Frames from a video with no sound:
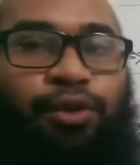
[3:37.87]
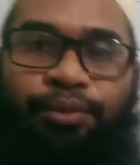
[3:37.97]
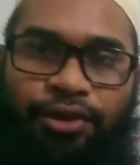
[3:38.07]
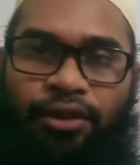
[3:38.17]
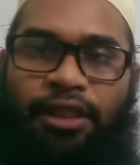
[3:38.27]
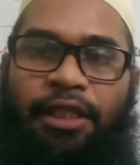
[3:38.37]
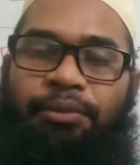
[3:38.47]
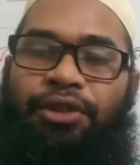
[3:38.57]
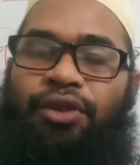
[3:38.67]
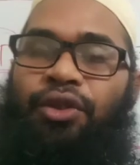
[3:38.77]
একটু পিছন থেকে
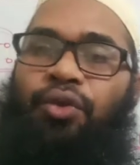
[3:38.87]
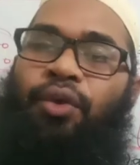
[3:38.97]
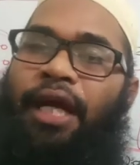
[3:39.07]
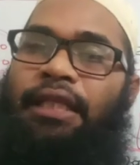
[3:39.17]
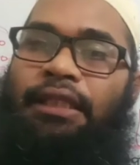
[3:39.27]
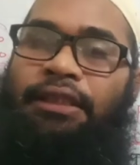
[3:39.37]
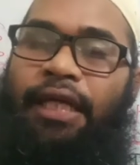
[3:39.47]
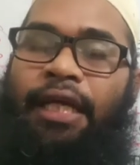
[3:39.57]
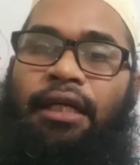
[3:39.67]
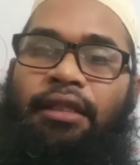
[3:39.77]
রিপিট করি কোন এক
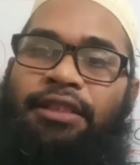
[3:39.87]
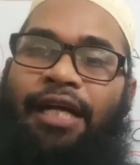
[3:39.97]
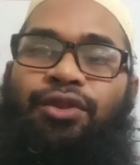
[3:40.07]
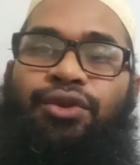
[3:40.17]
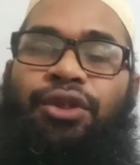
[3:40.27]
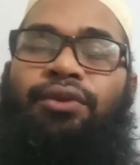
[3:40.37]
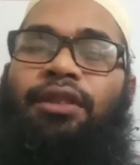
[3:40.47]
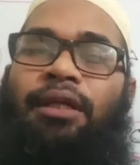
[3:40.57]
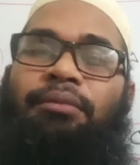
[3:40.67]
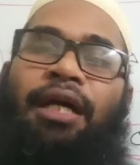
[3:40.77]
দেশে এক যাজক শিব
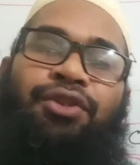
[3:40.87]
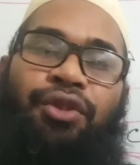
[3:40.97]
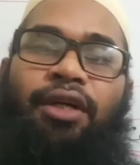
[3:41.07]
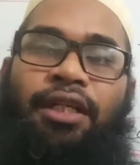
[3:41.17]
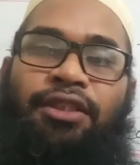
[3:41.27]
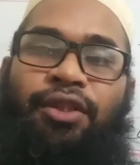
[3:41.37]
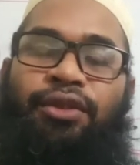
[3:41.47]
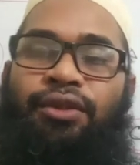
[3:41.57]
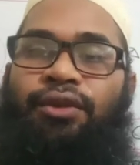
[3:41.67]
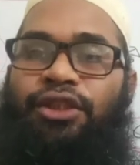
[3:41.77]
তার মাংস খাওয়ার ইচ্ছে
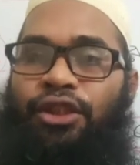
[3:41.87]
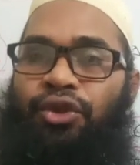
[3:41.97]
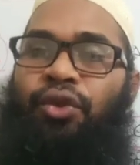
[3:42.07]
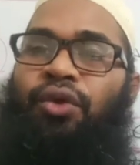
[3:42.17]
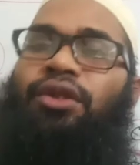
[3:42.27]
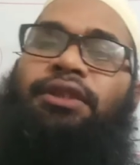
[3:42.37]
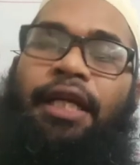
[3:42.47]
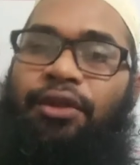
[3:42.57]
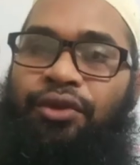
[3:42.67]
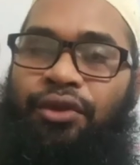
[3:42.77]
হয়েছিল সে
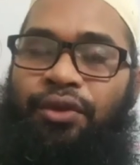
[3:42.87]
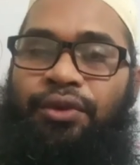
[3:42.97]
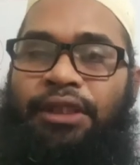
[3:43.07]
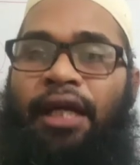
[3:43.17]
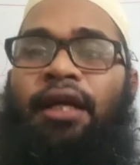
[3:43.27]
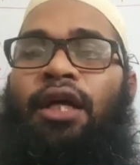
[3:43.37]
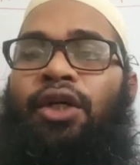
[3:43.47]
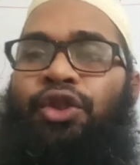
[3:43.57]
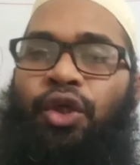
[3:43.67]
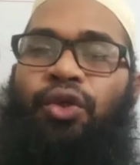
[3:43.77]
সৈন্যদলকে একত্রিত করছে
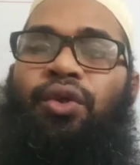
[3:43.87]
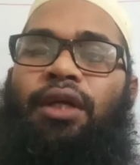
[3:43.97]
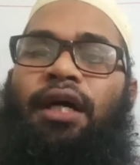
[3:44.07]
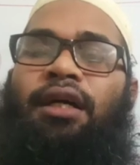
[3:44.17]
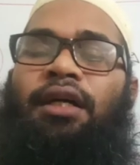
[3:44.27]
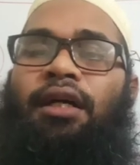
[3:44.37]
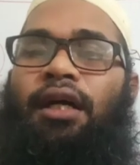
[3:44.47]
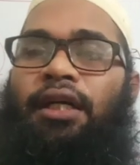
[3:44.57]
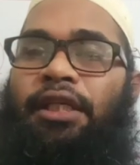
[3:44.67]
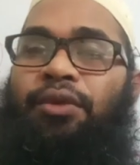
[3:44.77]
সৈন্যরা
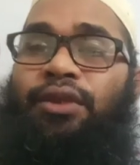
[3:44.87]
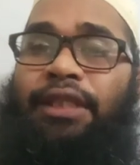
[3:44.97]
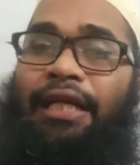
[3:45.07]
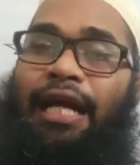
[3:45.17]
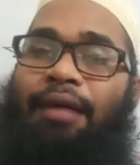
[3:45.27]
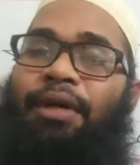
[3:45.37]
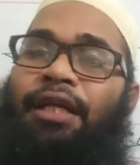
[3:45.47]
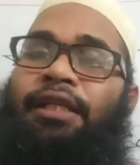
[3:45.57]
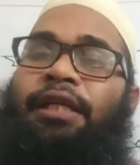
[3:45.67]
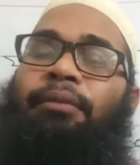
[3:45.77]
কি করছে
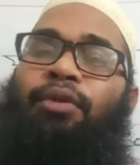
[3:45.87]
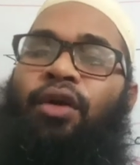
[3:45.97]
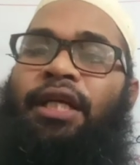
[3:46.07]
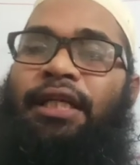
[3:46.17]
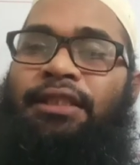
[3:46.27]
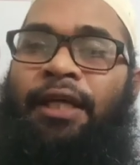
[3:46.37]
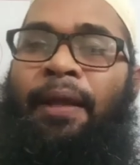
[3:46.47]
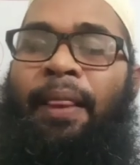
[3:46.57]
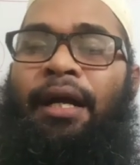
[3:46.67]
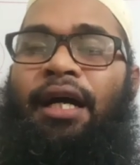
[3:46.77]
কামান নিয়ে বনে গেছে
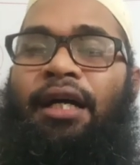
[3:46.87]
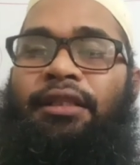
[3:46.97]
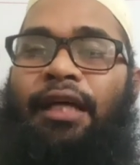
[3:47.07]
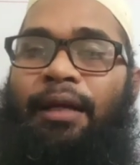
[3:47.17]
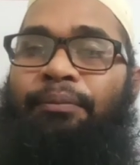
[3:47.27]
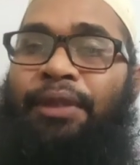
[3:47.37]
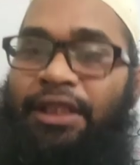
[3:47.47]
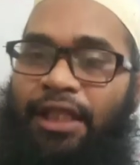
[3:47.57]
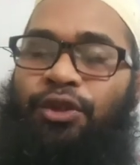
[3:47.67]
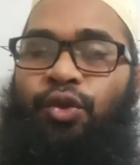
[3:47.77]
তারা
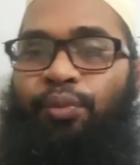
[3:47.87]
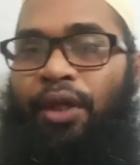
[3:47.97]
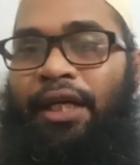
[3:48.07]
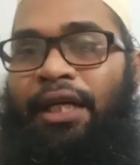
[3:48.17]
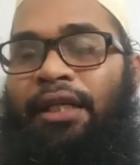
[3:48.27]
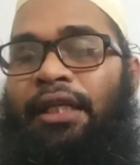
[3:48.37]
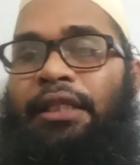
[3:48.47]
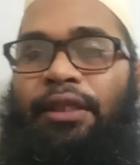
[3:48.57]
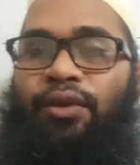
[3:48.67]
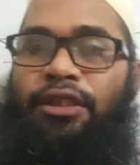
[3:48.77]
বিশেষ উপায়ে
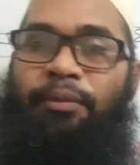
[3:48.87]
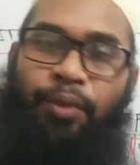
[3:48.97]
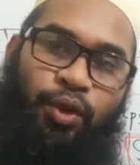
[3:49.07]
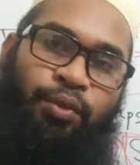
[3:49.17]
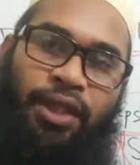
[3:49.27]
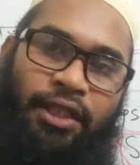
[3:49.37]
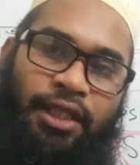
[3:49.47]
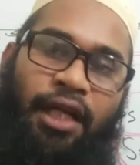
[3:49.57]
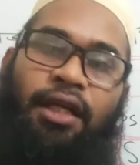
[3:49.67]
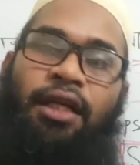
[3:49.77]
কি করছে প্রথমত একটা